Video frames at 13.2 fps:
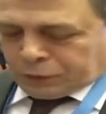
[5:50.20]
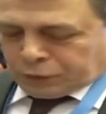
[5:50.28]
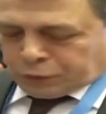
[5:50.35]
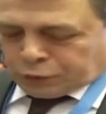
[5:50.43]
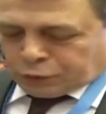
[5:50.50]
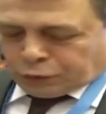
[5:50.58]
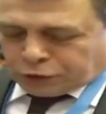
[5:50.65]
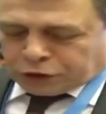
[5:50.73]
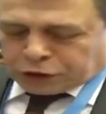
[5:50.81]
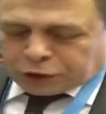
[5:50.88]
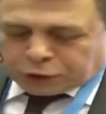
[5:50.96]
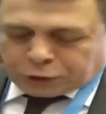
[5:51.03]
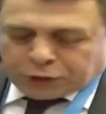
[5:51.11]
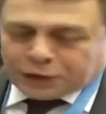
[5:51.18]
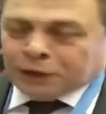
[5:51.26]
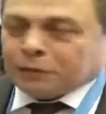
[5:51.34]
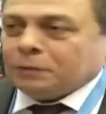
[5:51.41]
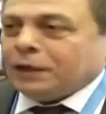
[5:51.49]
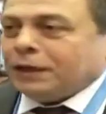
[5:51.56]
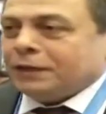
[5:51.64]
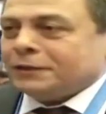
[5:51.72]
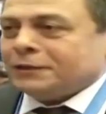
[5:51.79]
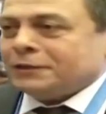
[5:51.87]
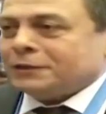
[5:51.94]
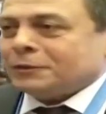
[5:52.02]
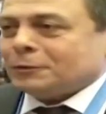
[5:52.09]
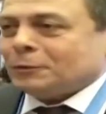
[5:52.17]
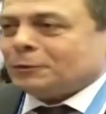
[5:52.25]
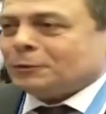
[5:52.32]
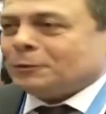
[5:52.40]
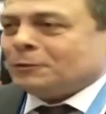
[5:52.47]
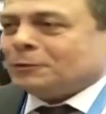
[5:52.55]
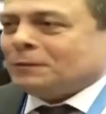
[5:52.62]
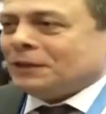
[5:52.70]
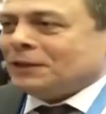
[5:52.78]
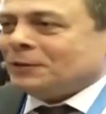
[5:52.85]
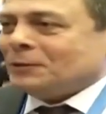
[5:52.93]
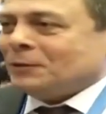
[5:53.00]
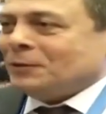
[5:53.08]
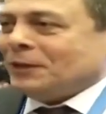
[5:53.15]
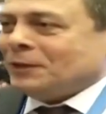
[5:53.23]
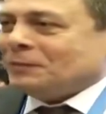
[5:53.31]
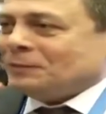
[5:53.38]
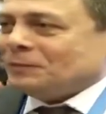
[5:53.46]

Çok teşekkür ederim yani siz sordunuz ben de söyledim.